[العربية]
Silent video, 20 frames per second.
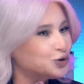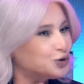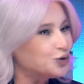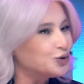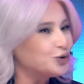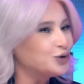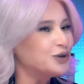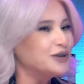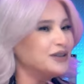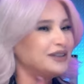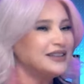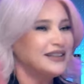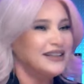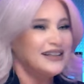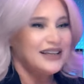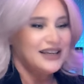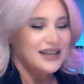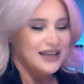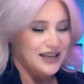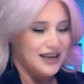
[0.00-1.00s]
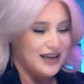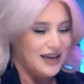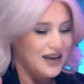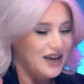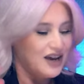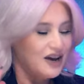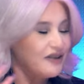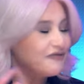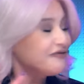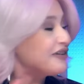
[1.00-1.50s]
تكون
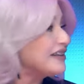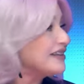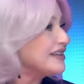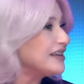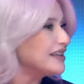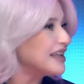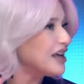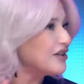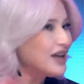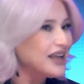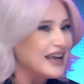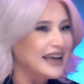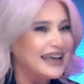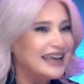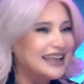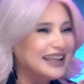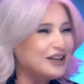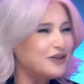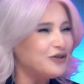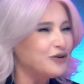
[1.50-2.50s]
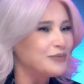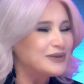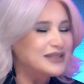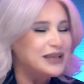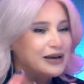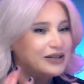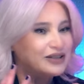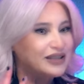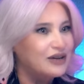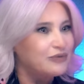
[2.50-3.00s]
آه، فنان لانها غير انه
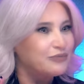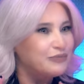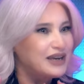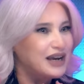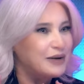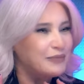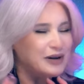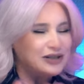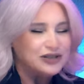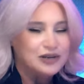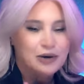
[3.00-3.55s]
مثلا انت ميك اب